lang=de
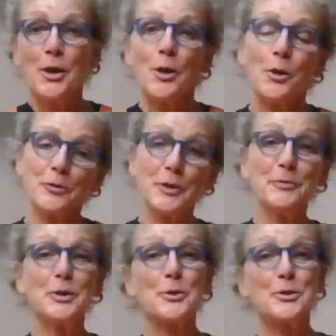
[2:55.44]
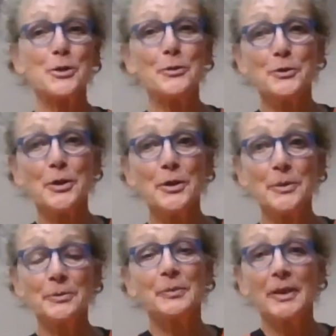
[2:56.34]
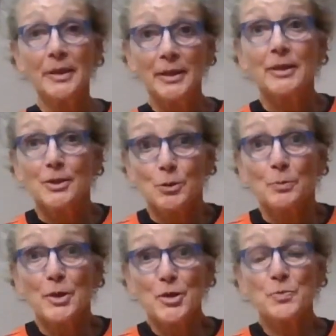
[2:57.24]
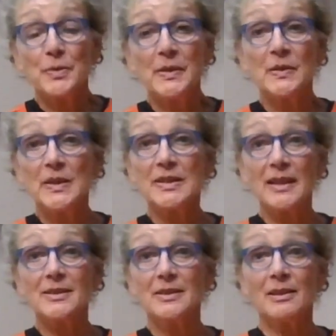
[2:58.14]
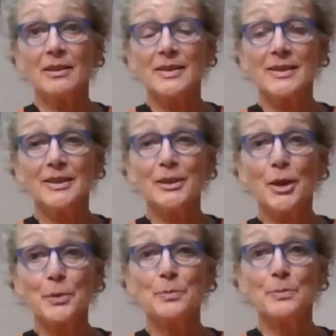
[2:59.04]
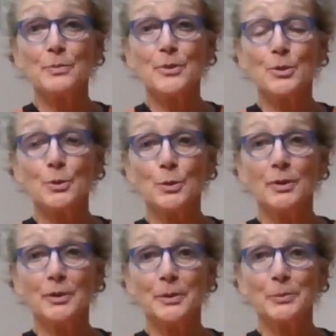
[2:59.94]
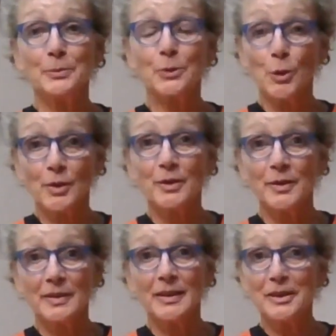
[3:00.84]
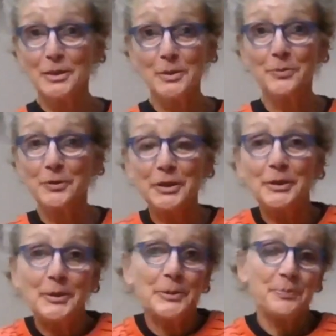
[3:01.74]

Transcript: Und wenn wir uns öfter zum Beispiel 36 Atemzüge gönnen, indem wir